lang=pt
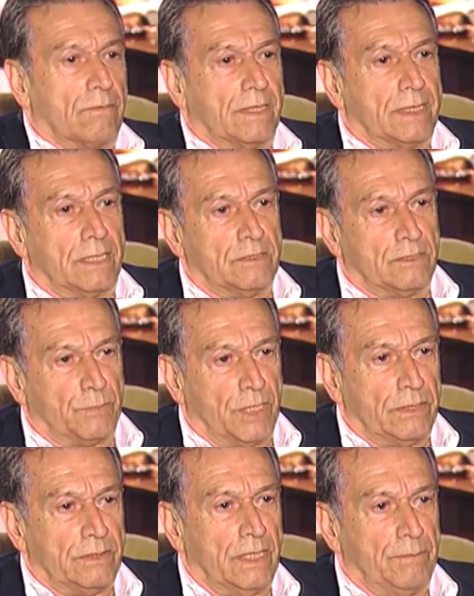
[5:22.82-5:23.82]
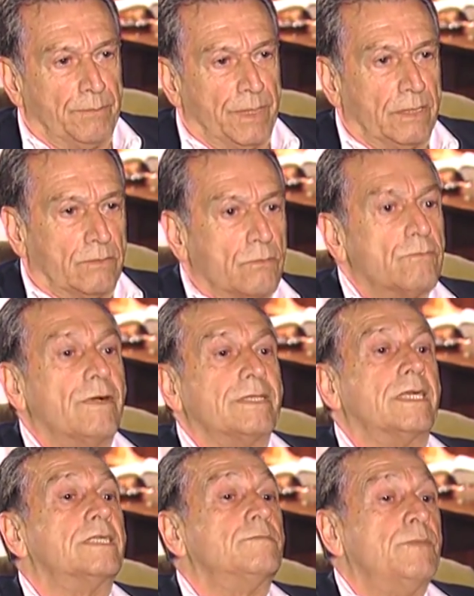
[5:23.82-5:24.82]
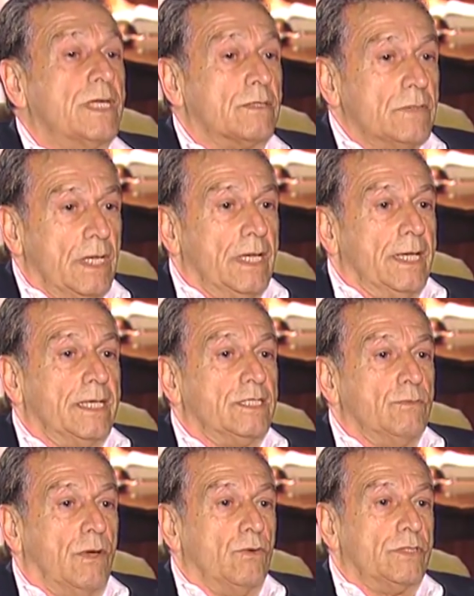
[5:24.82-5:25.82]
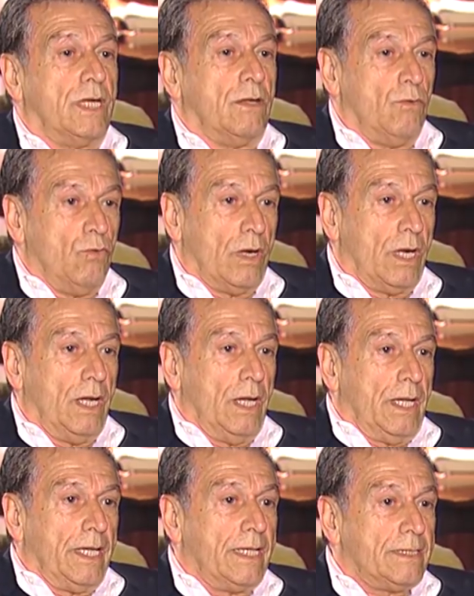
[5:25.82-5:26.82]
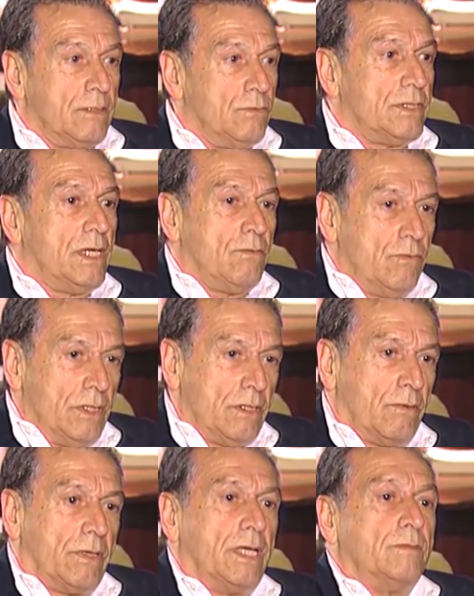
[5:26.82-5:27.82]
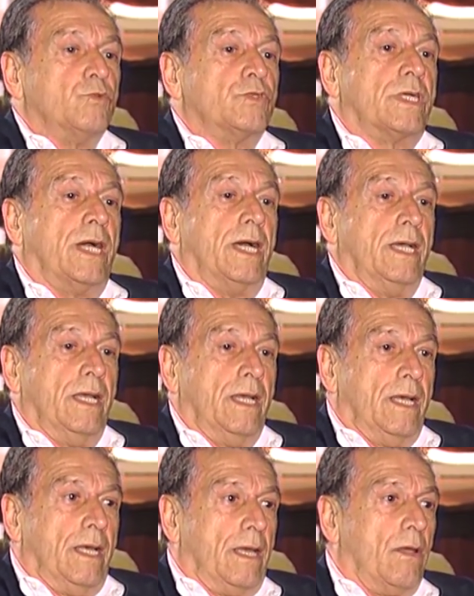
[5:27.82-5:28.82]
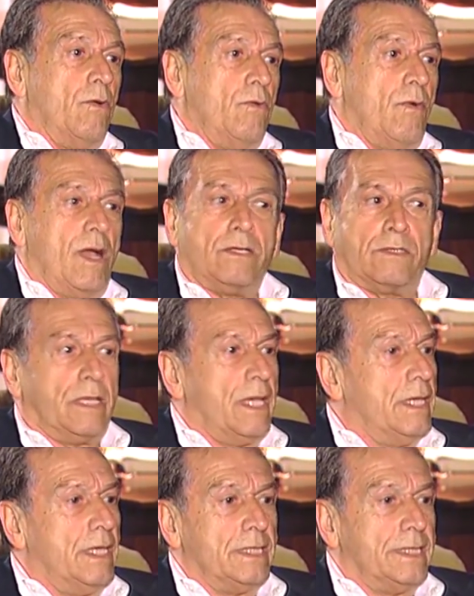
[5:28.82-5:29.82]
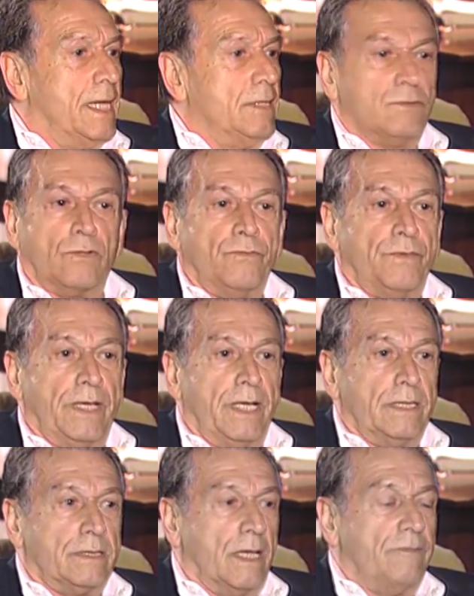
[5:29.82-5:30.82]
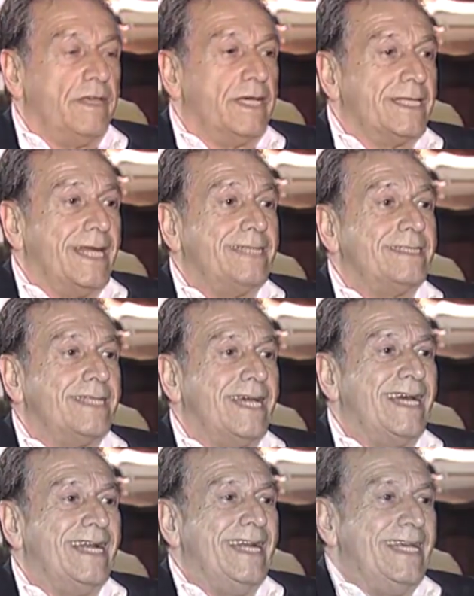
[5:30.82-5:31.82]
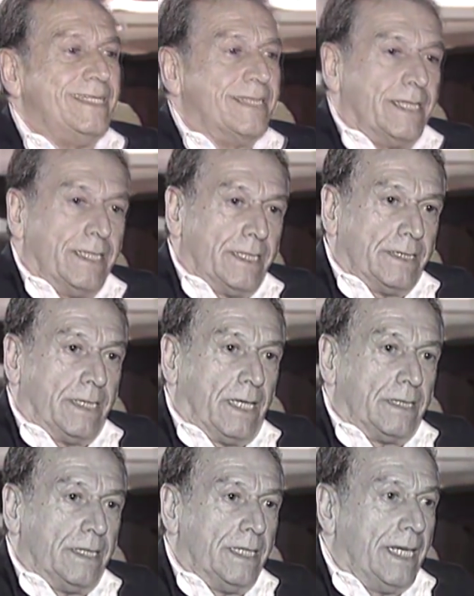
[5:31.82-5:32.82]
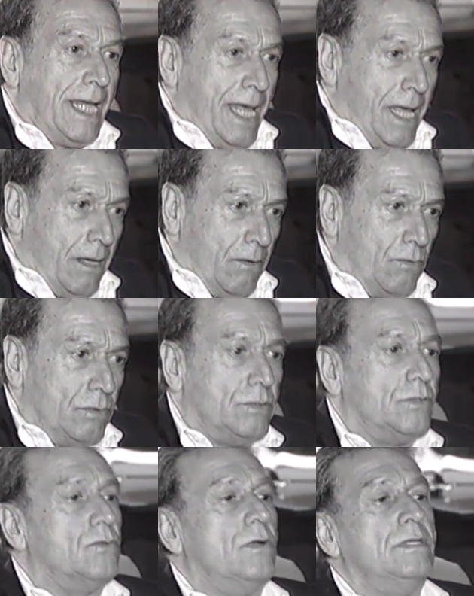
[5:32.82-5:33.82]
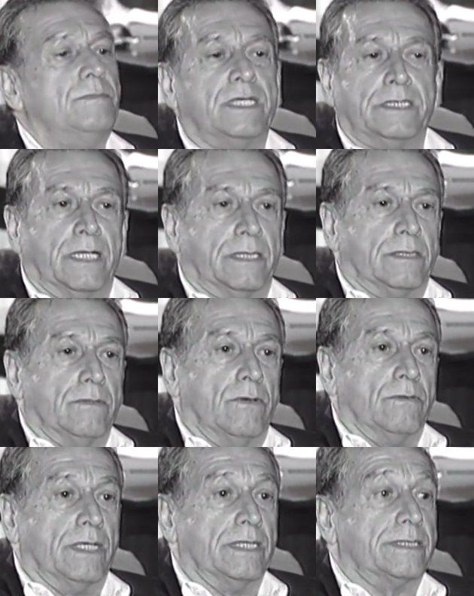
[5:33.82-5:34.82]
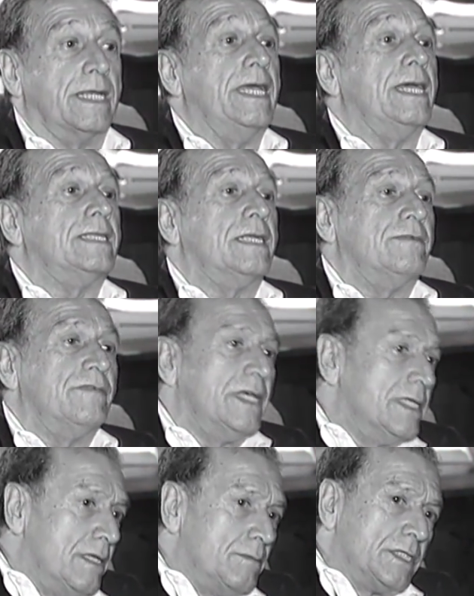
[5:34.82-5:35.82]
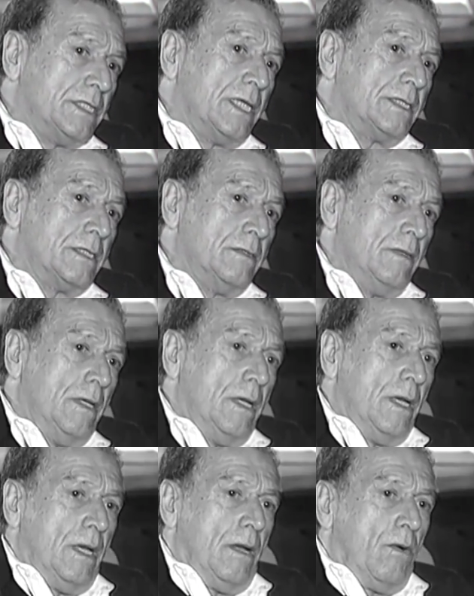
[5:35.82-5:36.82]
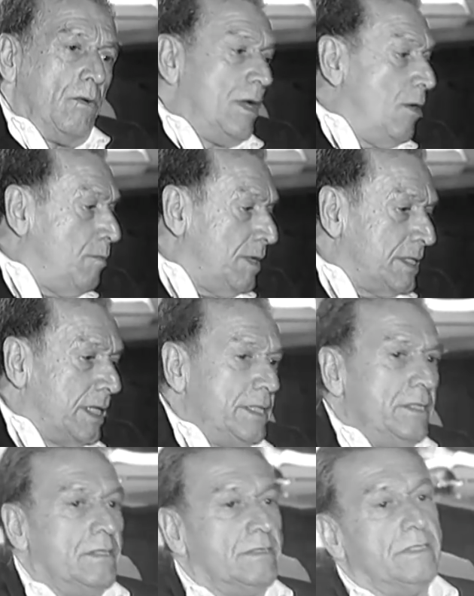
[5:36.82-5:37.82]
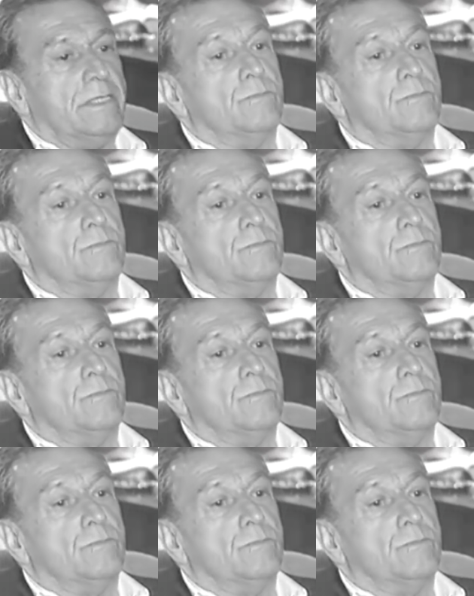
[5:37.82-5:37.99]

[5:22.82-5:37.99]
quadrados pretos, nem preto com quadrados brancos. É de, é de uma cor. outra cor. E esta outra cor é que eu quero buscar eu não acho que a realidade nos ofereça. A verdade está além da realidade. Lá onde só a imaginação alcança. É através da imaginação. Olhar um passarinho às vezes é